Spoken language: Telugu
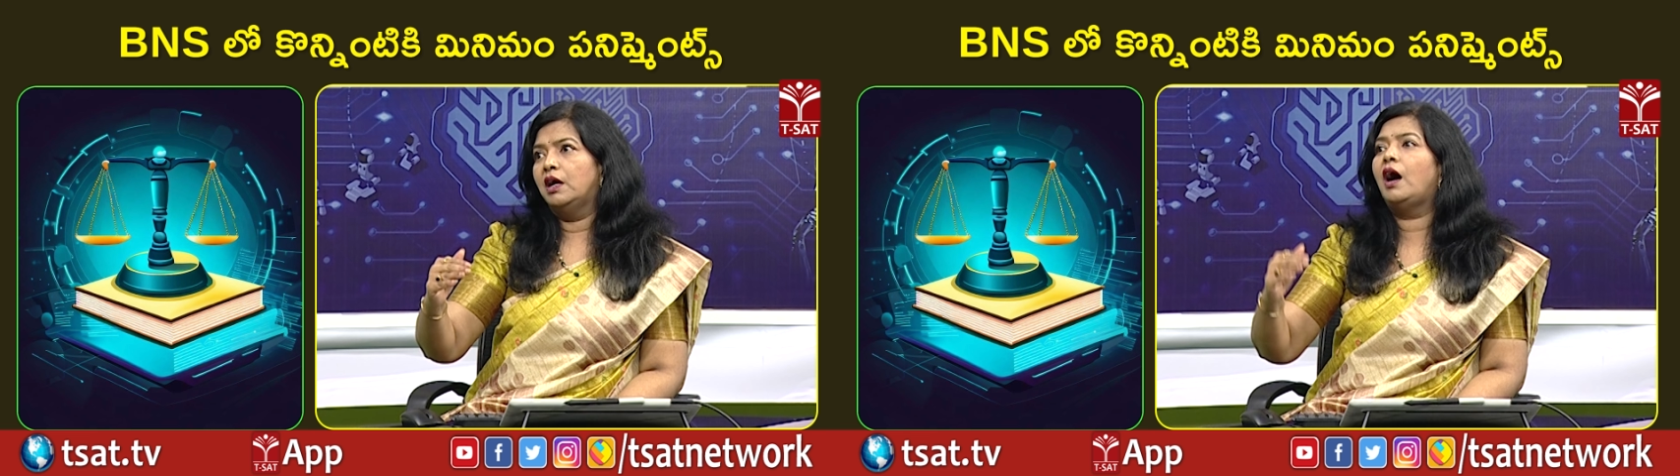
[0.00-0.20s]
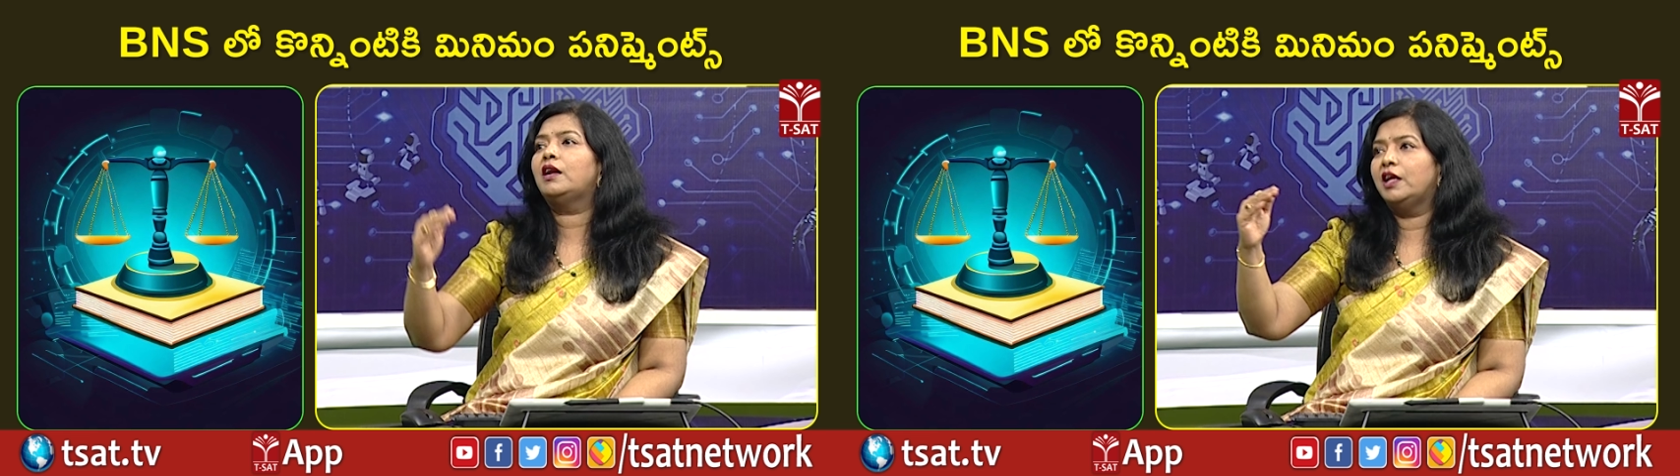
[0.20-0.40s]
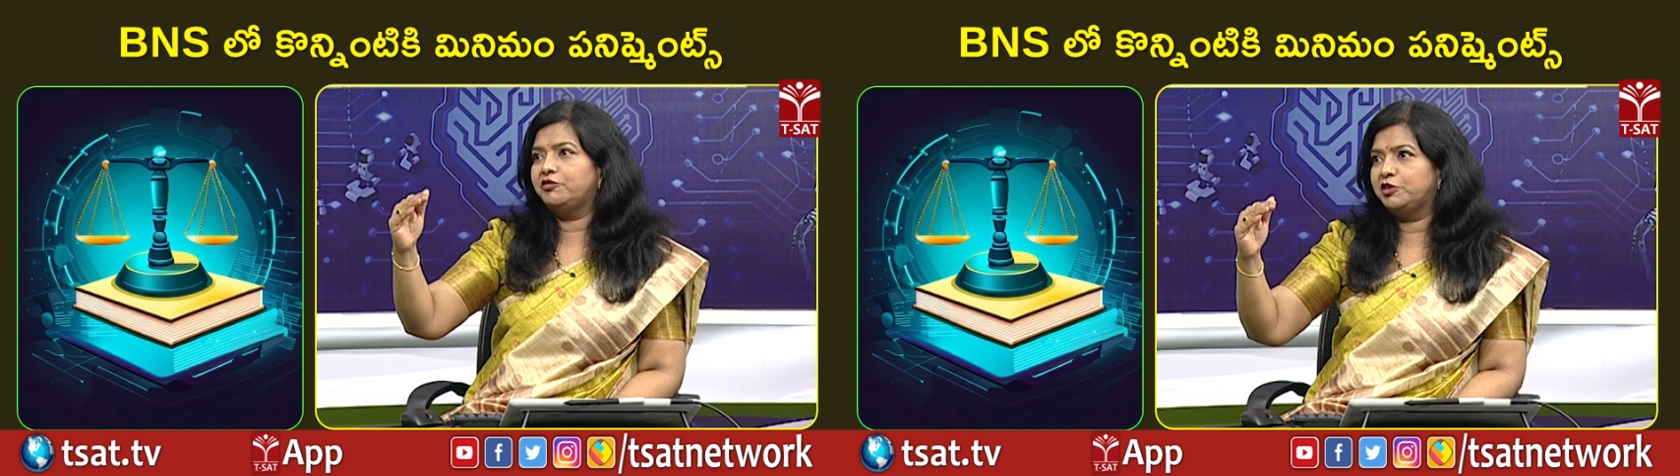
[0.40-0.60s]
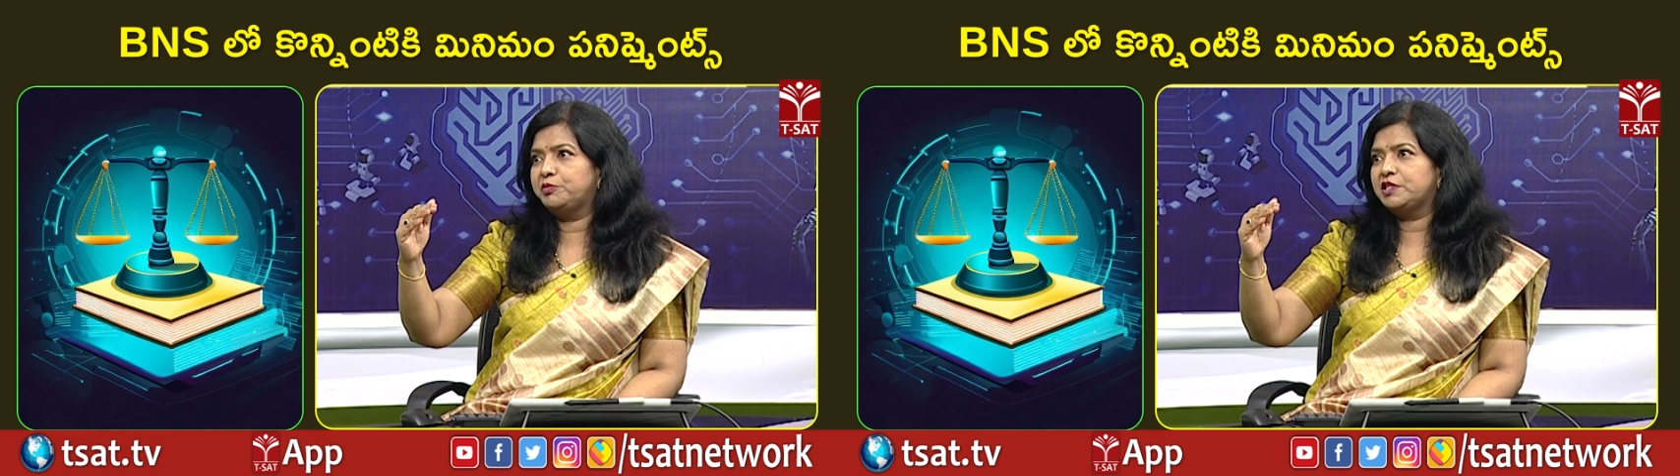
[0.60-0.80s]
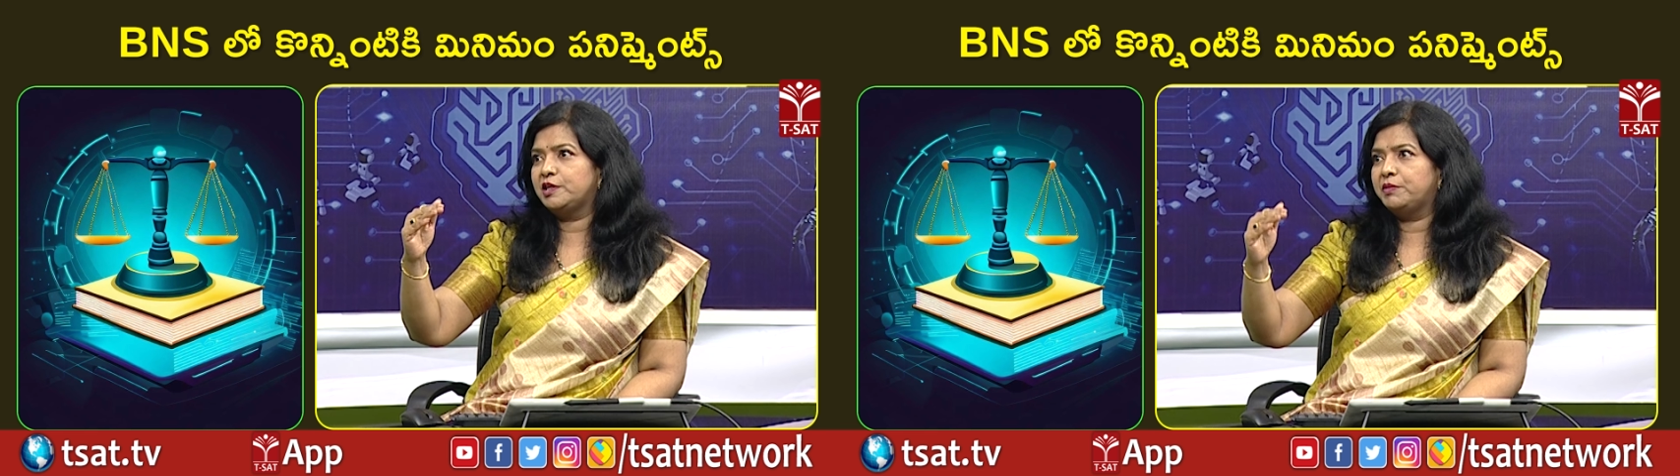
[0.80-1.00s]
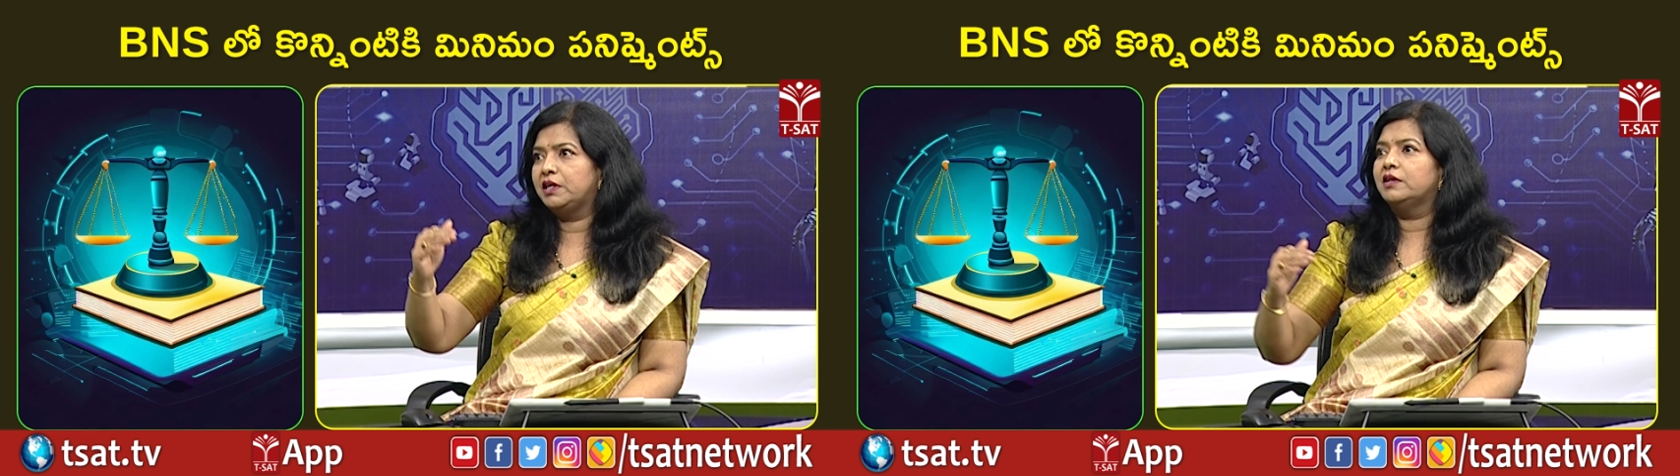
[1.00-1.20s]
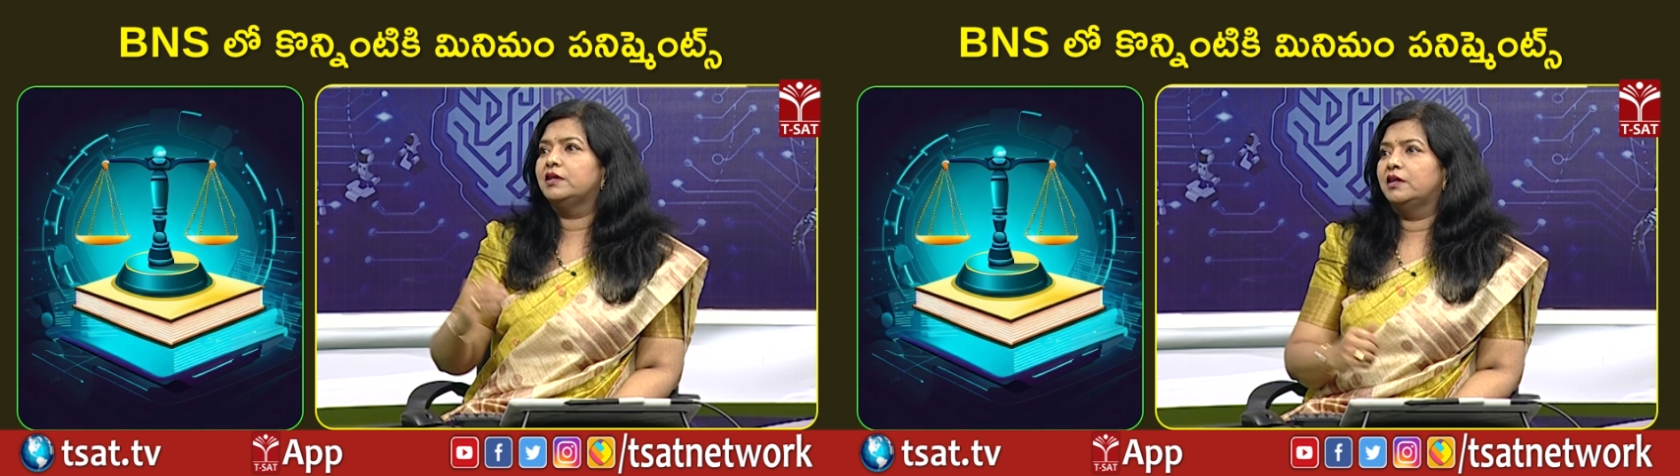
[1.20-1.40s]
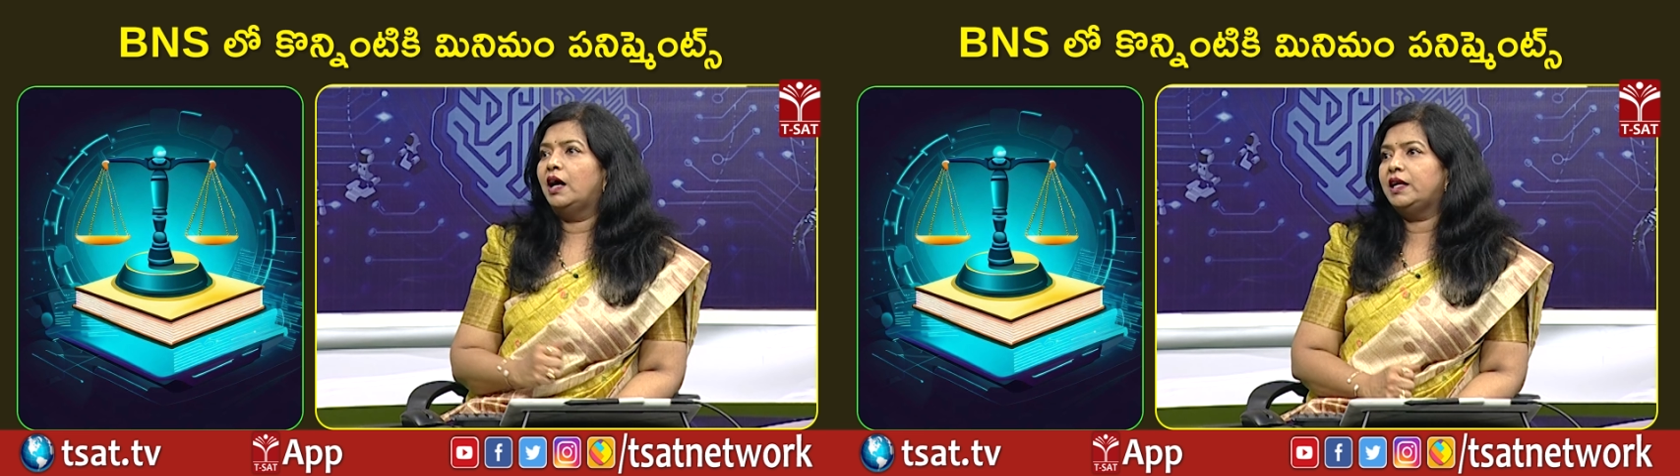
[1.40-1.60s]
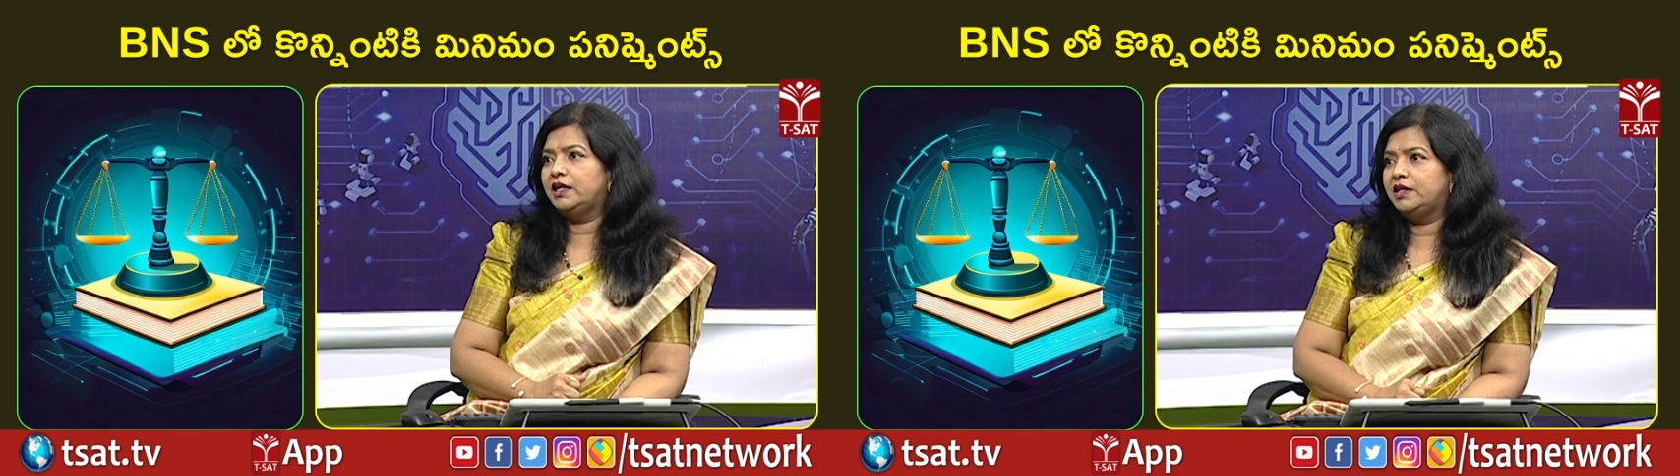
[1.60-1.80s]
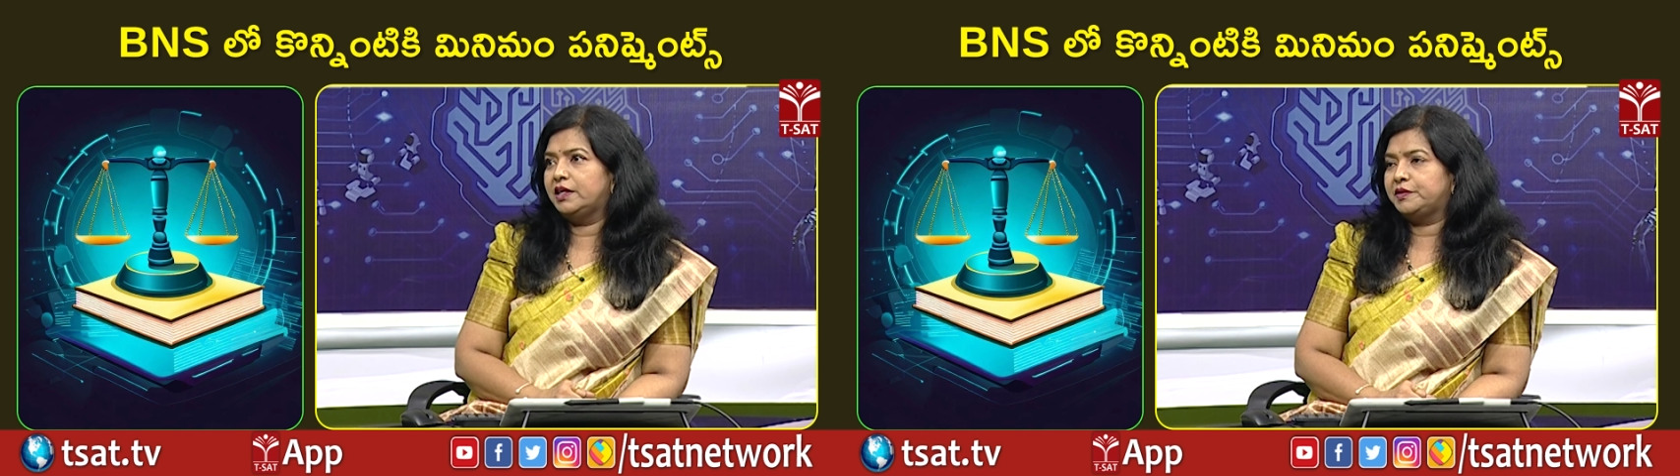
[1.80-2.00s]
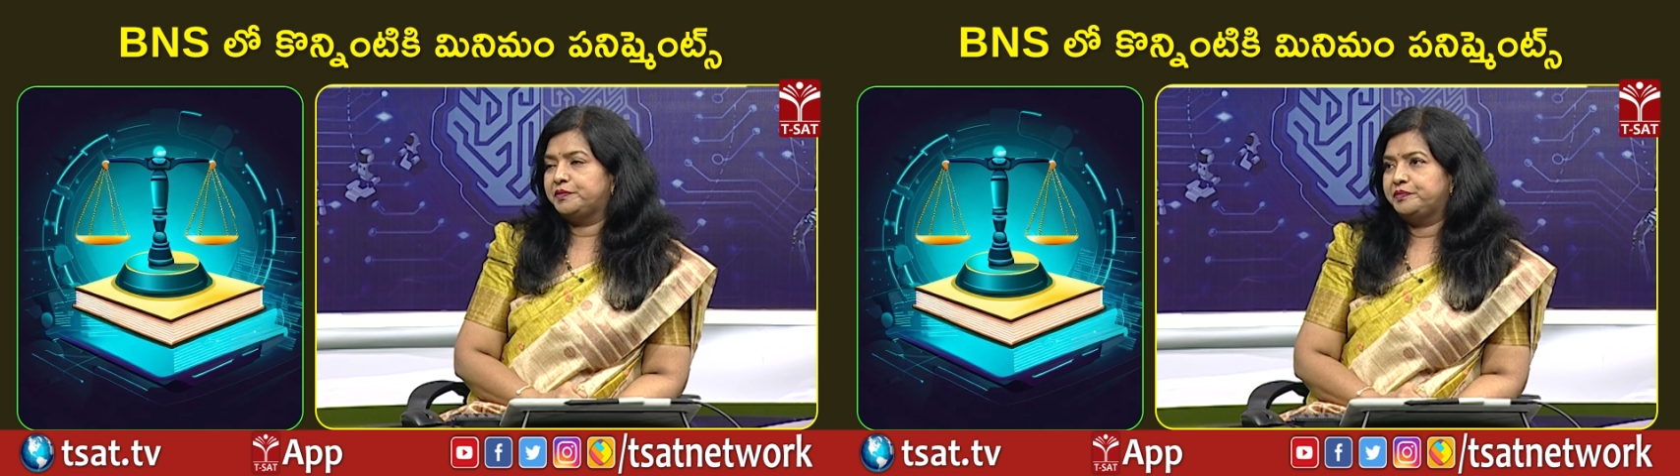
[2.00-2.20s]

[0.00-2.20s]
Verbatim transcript: ఆర్ లైఫ్ ఇంప్రిజన్మెంట్ అంటే బిఎన్ఎస్ లో